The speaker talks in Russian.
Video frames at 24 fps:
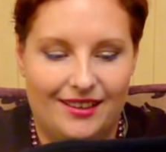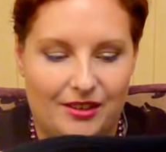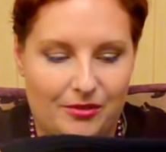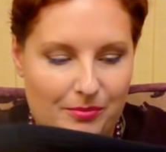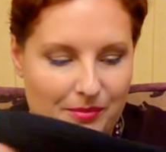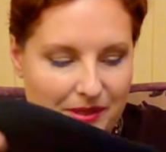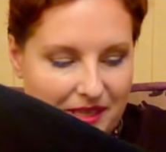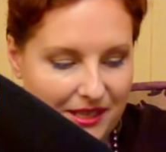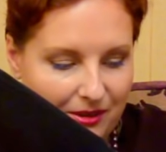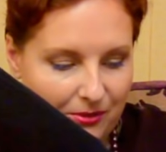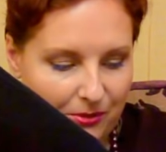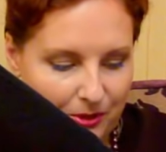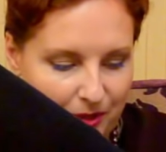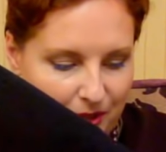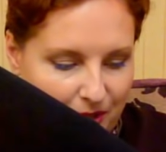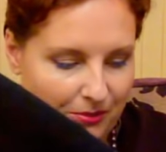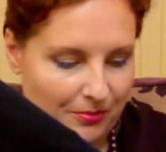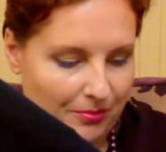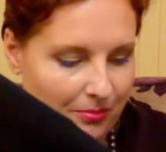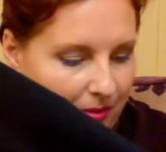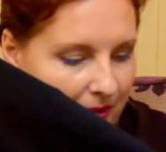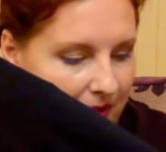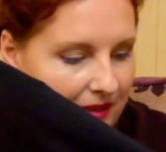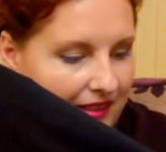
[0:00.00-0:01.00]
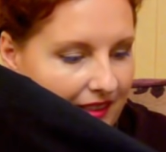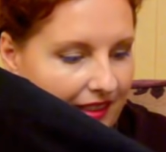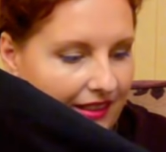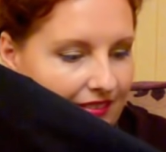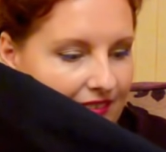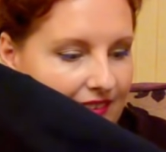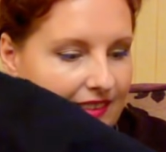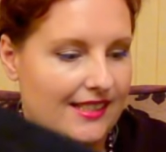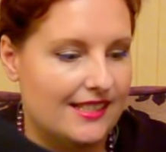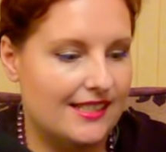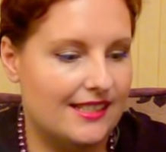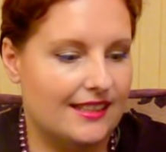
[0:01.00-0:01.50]
Мне очень
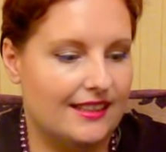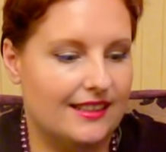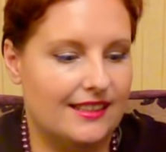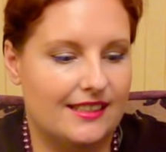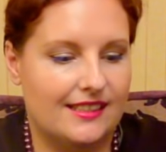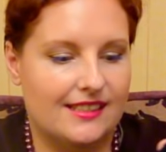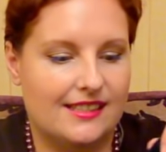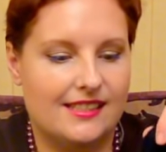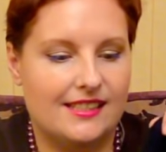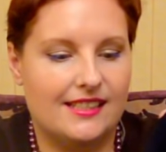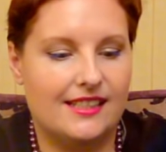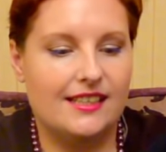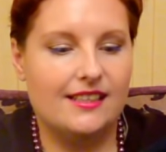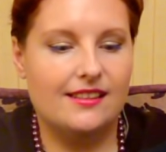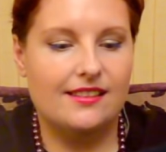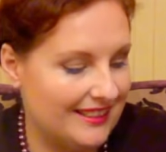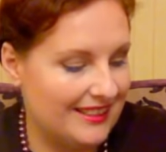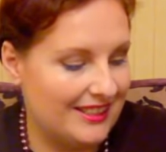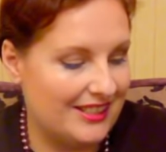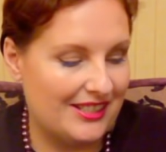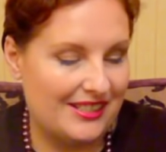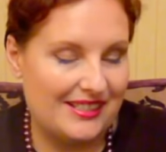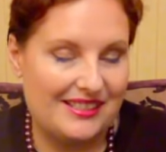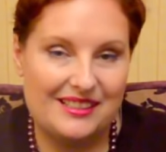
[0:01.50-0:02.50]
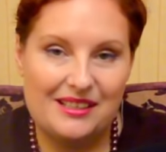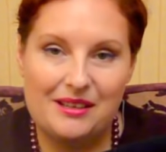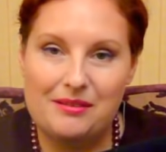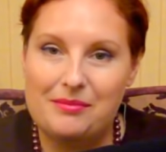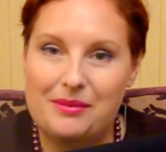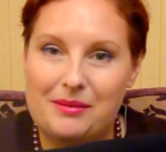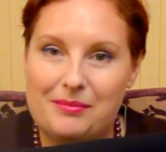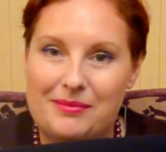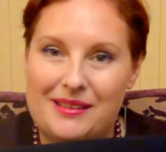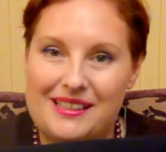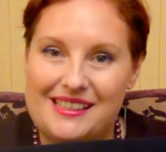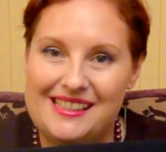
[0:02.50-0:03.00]
понравилась эта идея, этот же
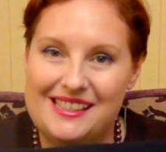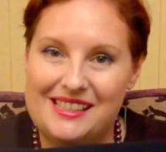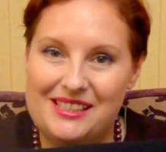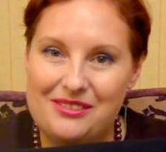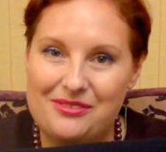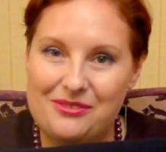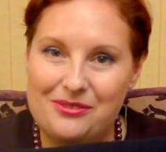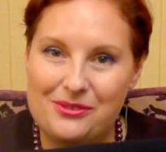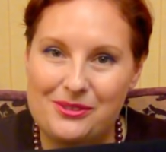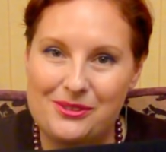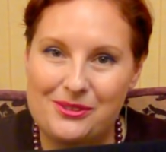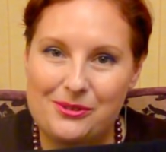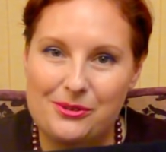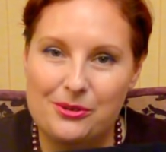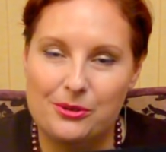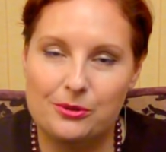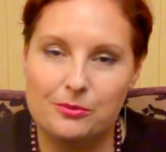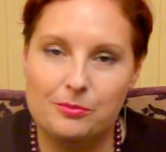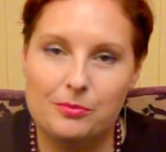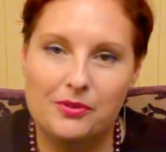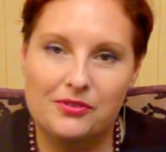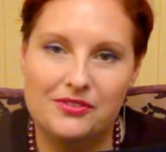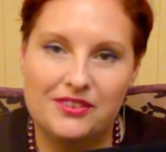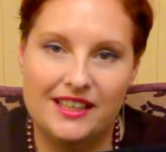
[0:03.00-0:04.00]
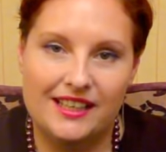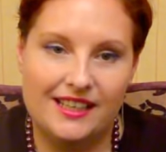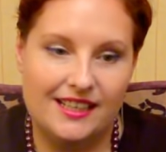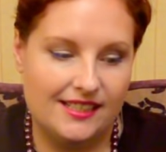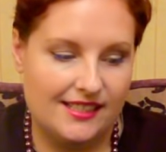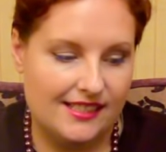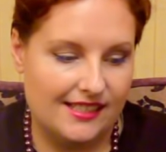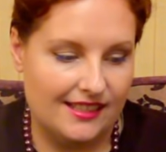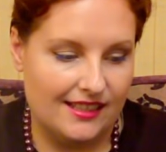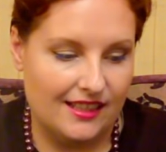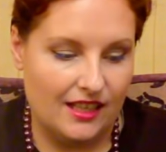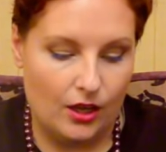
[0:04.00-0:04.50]
самый мотив, узор, он
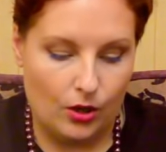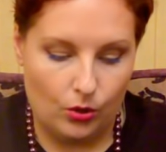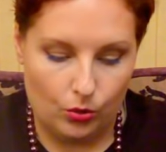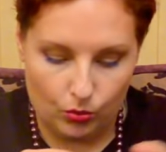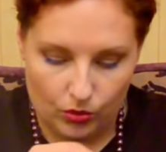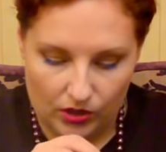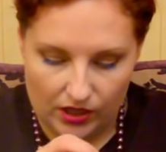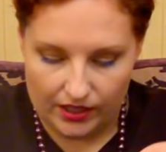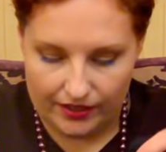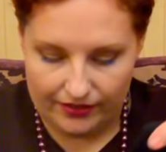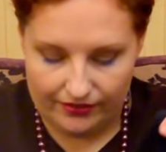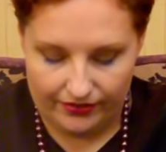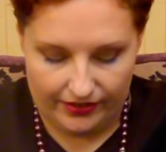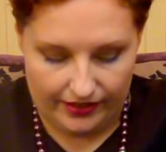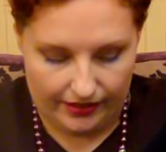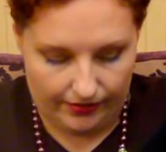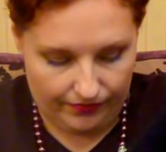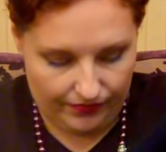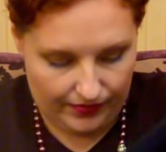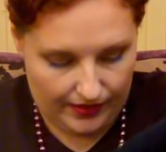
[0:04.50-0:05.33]
повторяется на рукаве.